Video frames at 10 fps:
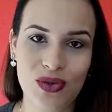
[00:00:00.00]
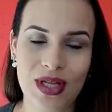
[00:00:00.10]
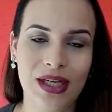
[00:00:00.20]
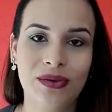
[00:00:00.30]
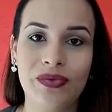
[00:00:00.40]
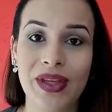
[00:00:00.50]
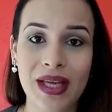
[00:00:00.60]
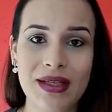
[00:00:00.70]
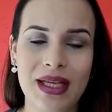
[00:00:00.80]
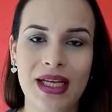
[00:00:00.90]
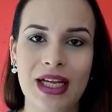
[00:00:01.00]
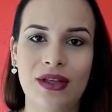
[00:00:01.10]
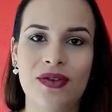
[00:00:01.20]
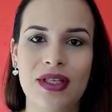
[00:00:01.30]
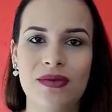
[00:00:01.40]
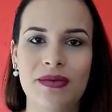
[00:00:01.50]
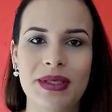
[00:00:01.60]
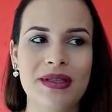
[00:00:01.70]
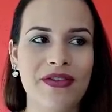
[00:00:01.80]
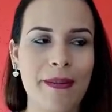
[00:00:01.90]
de usar, não tem segredo. Você não
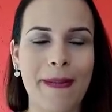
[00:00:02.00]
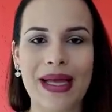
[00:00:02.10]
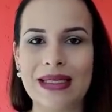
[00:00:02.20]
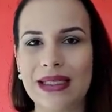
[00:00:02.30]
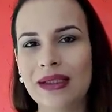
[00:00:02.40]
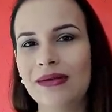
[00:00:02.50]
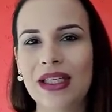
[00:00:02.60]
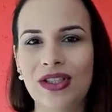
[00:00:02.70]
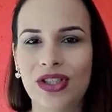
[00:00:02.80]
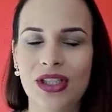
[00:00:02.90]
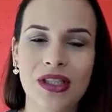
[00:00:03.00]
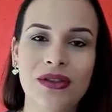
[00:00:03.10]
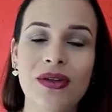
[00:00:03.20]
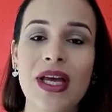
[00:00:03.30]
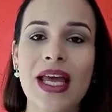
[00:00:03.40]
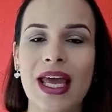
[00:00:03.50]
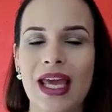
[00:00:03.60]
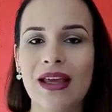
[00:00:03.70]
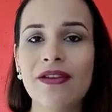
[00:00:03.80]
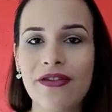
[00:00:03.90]
precisa ficar passando, deixando,
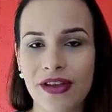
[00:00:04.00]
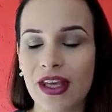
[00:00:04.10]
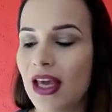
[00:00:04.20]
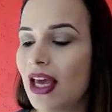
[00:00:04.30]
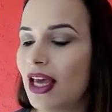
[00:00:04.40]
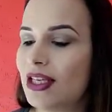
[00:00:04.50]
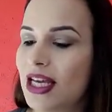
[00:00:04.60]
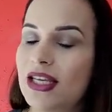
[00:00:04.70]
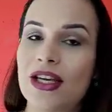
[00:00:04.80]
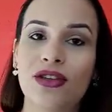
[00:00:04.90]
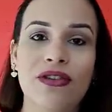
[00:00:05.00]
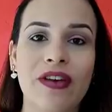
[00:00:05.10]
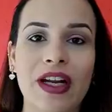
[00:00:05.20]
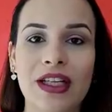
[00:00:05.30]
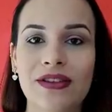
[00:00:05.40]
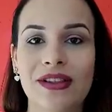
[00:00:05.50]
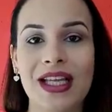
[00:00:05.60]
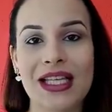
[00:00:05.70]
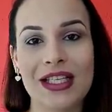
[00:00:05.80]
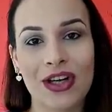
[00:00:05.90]
enfim. Gente, eu tô falando
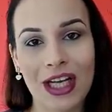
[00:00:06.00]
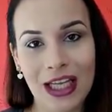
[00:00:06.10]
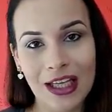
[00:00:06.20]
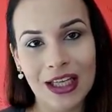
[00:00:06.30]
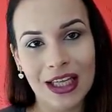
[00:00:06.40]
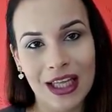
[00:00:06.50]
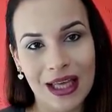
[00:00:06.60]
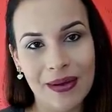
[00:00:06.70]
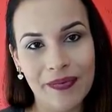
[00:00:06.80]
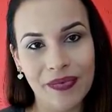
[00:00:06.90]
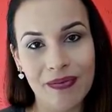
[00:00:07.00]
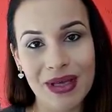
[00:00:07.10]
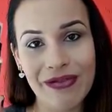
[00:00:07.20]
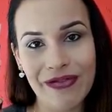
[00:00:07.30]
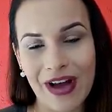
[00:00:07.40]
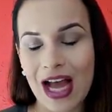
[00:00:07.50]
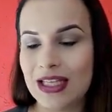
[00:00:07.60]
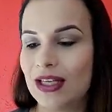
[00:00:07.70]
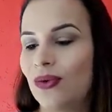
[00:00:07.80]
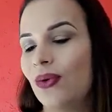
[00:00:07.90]
desse olhinho aqui,
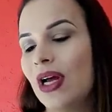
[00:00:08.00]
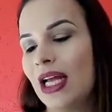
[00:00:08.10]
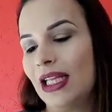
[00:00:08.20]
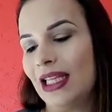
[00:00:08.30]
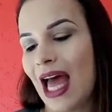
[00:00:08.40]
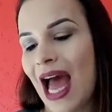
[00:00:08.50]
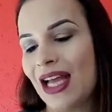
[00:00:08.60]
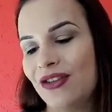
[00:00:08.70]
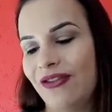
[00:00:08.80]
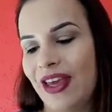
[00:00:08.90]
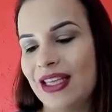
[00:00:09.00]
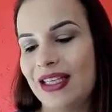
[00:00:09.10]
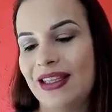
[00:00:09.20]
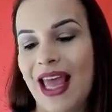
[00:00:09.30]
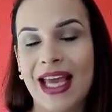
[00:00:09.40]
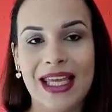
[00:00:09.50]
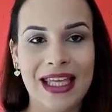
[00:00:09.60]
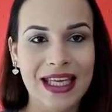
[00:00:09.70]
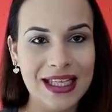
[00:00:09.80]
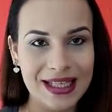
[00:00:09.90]
bifásico, da Advanced
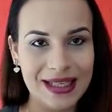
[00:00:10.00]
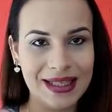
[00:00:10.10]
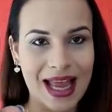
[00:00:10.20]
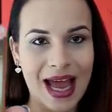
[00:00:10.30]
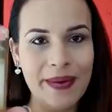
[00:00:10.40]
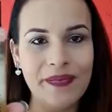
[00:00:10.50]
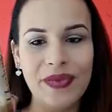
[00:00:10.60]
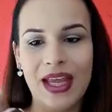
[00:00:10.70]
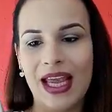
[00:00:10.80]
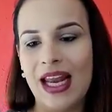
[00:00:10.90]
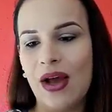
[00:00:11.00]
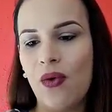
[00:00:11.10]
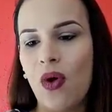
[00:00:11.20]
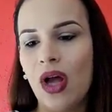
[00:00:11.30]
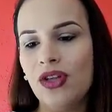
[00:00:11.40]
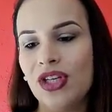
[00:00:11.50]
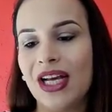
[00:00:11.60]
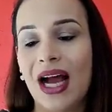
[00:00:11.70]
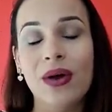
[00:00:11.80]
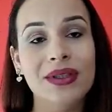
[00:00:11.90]
Techniques, tá? Ele é um óleo de
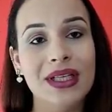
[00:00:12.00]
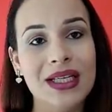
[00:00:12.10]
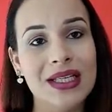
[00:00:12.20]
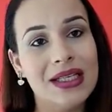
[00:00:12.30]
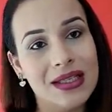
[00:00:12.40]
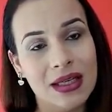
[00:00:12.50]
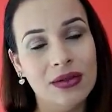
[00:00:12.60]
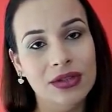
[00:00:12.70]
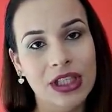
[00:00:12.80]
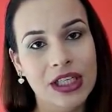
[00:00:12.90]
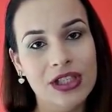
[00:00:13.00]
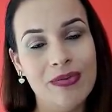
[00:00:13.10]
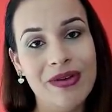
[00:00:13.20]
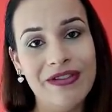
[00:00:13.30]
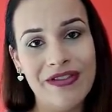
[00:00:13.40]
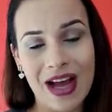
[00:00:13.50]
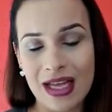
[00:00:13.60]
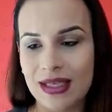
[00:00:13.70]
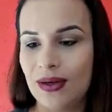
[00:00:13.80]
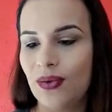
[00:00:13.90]
cauterização, gente,
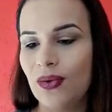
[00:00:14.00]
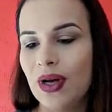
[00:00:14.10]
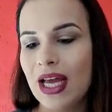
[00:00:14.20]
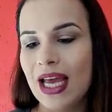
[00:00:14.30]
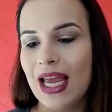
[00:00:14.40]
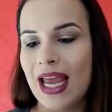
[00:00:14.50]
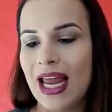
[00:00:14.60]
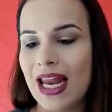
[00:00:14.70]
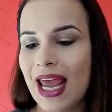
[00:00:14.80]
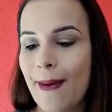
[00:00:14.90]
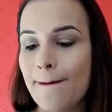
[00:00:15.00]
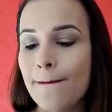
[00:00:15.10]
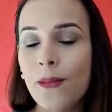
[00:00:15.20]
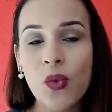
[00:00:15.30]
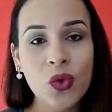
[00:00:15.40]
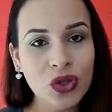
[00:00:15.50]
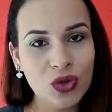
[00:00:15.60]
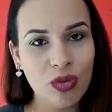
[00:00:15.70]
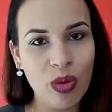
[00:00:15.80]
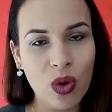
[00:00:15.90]
bifásico. Ele é
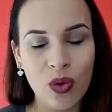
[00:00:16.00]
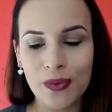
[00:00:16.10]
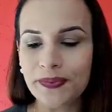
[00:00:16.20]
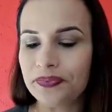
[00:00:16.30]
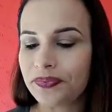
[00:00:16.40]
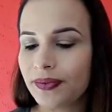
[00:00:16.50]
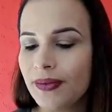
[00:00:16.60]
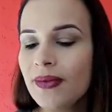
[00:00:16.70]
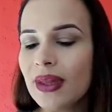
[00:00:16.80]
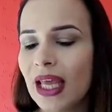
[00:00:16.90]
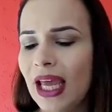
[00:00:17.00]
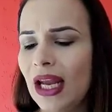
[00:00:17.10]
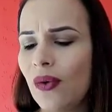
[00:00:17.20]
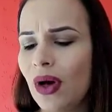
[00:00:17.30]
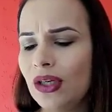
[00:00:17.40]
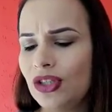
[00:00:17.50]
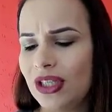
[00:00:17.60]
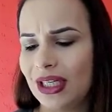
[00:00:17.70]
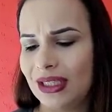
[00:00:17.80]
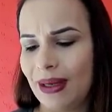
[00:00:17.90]
muito bom. Ele é um óleo de
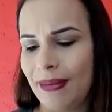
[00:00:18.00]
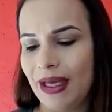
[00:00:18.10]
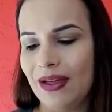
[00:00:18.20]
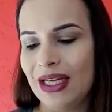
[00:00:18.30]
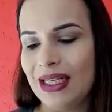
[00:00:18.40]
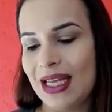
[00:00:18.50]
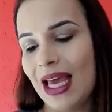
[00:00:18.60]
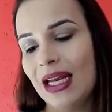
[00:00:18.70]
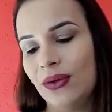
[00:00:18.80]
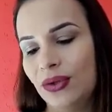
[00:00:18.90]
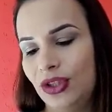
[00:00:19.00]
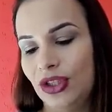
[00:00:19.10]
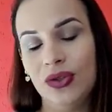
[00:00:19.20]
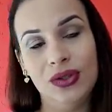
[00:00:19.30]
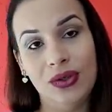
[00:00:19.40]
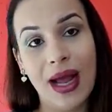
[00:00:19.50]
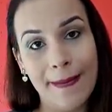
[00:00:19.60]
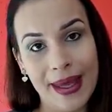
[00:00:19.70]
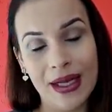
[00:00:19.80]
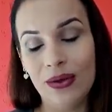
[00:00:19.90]
tratamento, ele sela a cutícula do
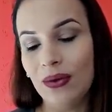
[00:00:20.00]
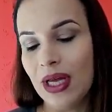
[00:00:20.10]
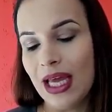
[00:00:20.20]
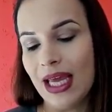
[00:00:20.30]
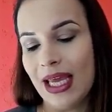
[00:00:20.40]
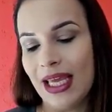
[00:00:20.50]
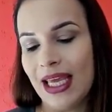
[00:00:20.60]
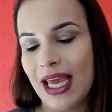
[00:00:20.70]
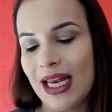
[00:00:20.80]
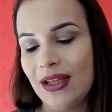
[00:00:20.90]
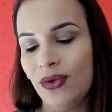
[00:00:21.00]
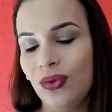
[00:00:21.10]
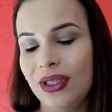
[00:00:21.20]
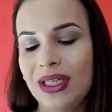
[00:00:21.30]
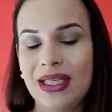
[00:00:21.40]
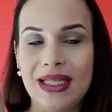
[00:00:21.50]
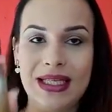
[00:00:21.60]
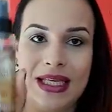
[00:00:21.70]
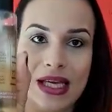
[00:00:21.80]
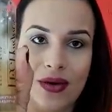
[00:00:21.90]
cabelo e ele nutre
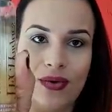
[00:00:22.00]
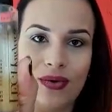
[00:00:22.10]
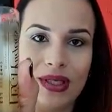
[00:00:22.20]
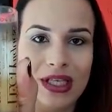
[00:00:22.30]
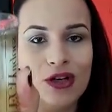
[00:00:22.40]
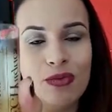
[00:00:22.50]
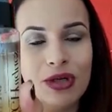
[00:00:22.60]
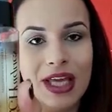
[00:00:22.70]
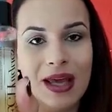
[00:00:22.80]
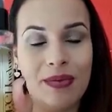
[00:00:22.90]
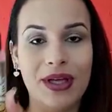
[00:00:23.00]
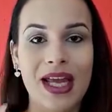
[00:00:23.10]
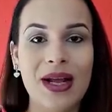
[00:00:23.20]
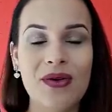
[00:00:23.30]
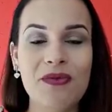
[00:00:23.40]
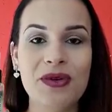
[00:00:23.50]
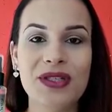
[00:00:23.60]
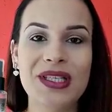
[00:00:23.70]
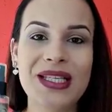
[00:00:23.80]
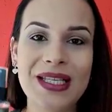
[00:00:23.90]
cinco, cinco por quê? Porque ele é
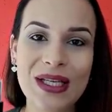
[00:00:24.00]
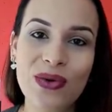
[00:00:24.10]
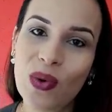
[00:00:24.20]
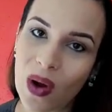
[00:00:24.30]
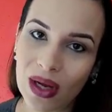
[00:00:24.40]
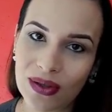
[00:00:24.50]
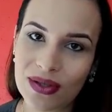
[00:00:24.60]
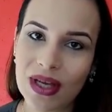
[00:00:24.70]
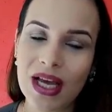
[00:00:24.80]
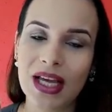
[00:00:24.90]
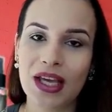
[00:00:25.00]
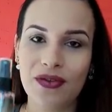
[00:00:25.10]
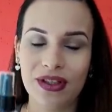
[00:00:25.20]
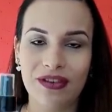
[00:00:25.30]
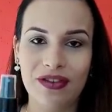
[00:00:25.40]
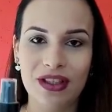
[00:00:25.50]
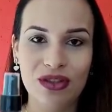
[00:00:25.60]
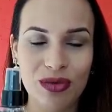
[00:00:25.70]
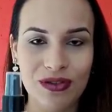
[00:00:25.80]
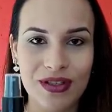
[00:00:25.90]
composto em cinco óleos, que eu vou estar tá
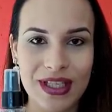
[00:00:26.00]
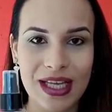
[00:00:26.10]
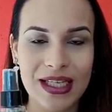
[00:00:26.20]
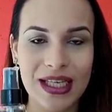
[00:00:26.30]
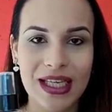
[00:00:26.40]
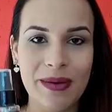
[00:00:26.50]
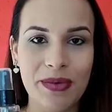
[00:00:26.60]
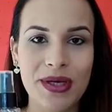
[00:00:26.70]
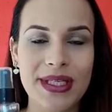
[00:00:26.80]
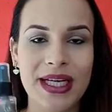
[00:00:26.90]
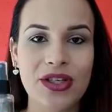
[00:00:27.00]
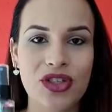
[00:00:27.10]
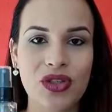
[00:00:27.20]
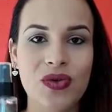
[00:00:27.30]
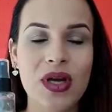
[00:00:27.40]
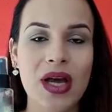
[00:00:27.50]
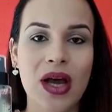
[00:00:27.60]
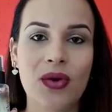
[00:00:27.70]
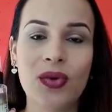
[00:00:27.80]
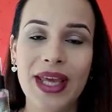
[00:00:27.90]
falando para vocês aqui depois certinho
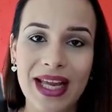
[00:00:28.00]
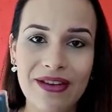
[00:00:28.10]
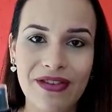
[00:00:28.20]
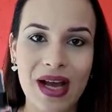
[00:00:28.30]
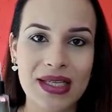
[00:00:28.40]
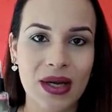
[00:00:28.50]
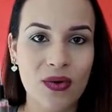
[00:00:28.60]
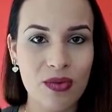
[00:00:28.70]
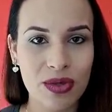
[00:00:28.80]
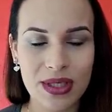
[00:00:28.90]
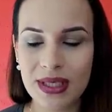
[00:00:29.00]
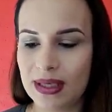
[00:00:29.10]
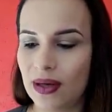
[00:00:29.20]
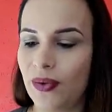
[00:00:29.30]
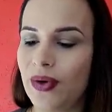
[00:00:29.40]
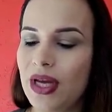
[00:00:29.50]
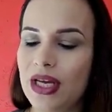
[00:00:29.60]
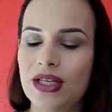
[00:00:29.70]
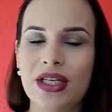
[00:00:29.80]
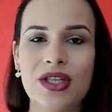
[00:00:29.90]
o que ele faz e a composição.
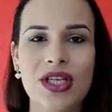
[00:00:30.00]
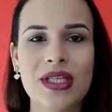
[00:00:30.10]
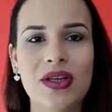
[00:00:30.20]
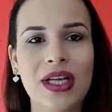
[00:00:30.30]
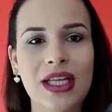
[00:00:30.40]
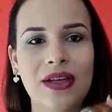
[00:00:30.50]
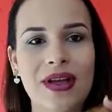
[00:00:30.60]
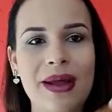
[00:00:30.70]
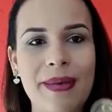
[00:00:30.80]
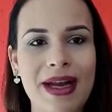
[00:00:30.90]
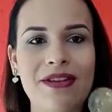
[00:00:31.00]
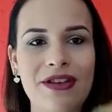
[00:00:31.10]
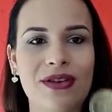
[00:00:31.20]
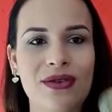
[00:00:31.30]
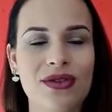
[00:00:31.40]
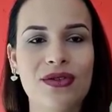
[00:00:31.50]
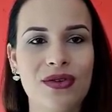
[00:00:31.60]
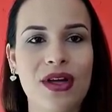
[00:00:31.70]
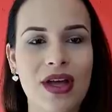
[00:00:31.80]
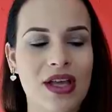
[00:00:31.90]
Gente, esse olhinho, ele é maravilhoso.
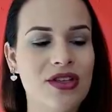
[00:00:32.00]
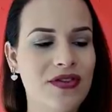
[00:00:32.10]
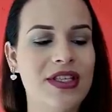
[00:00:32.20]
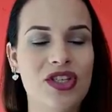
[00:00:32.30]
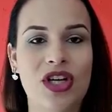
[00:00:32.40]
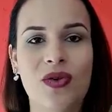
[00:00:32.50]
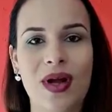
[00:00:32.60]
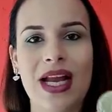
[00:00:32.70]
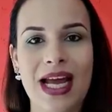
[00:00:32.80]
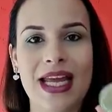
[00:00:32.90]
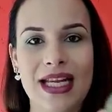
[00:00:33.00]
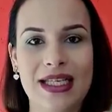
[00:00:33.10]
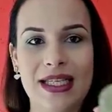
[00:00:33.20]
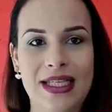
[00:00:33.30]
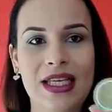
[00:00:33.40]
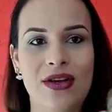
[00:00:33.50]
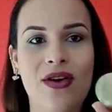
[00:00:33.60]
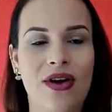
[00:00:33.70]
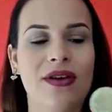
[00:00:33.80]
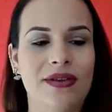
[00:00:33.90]
É só você chacoalhar ele assim,
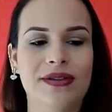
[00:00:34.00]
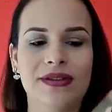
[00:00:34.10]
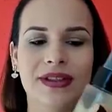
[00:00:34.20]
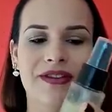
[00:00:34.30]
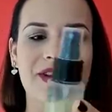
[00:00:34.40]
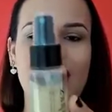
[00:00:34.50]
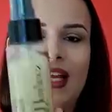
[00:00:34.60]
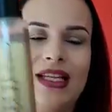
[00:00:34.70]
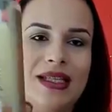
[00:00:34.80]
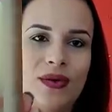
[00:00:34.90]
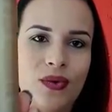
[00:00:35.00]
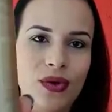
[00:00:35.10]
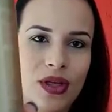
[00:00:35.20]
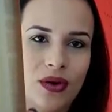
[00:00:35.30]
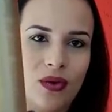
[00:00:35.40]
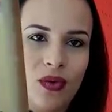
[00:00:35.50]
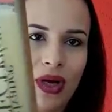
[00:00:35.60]
ó. Tá vendo? Ele se une, o